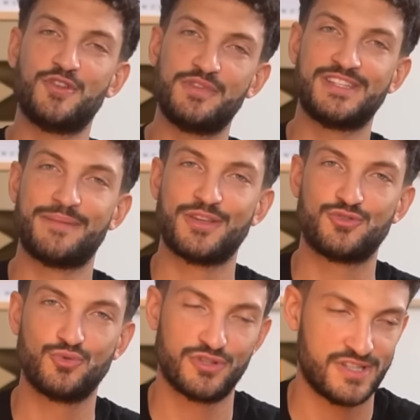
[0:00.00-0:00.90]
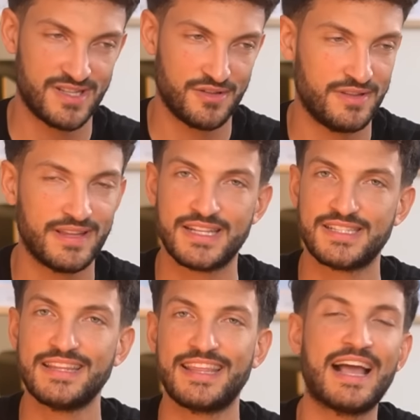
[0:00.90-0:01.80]
video vi sia piaciuto, sia stato
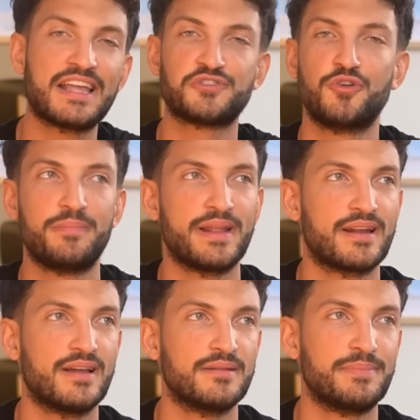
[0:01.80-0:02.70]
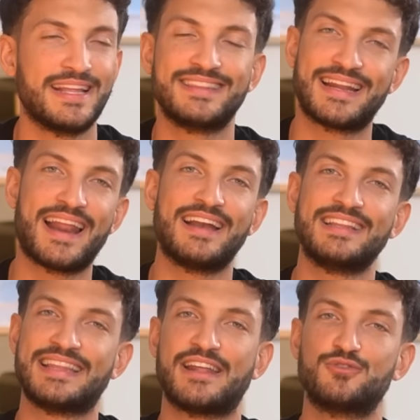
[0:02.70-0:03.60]
interessante anche solo per, per entrare
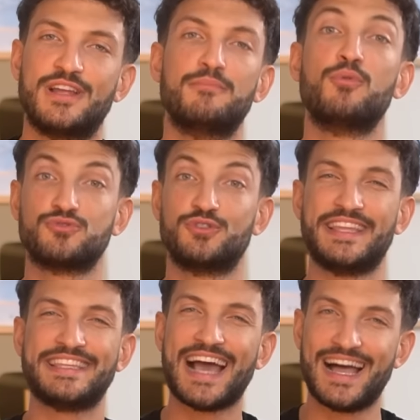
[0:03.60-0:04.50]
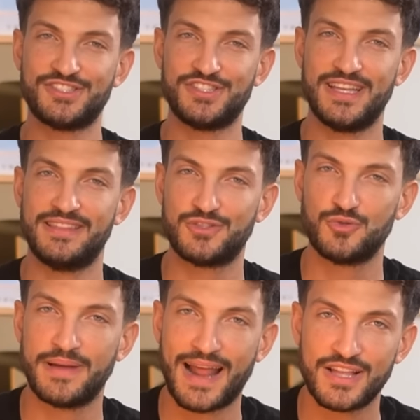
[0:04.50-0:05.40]
all'interno del mondo degli acidi e dei
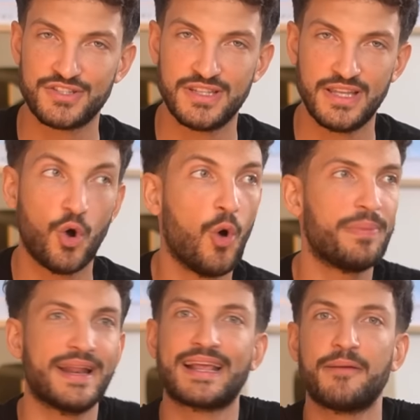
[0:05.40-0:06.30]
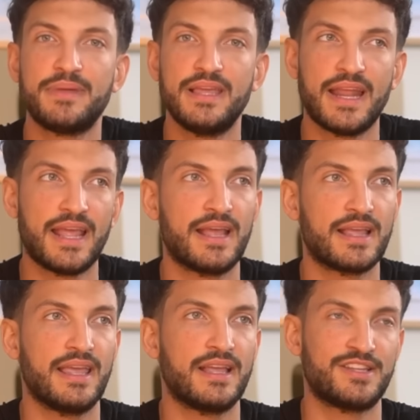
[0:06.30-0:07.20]
superacidi o per capire
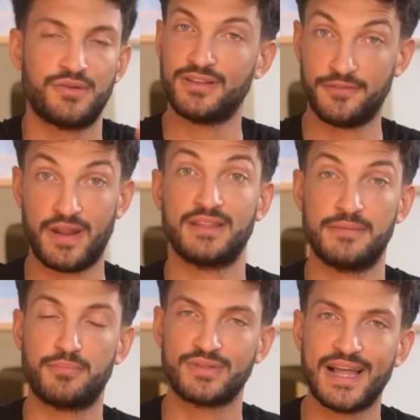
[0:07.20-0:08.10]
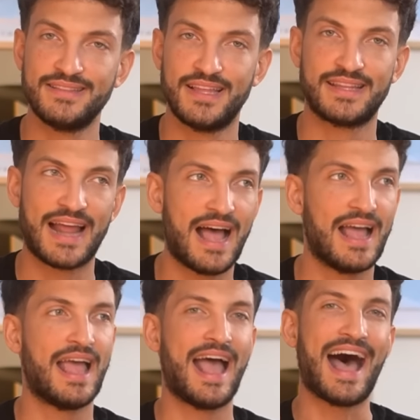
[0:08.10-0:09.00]
che, che c'è una differenza importante tra
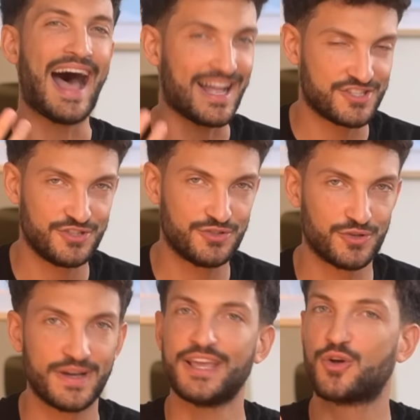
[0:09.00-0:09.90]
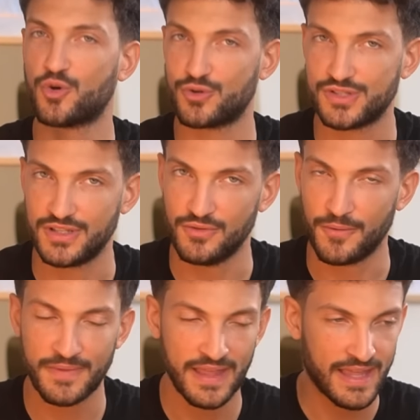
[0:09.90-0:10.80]
acido e corrosivo.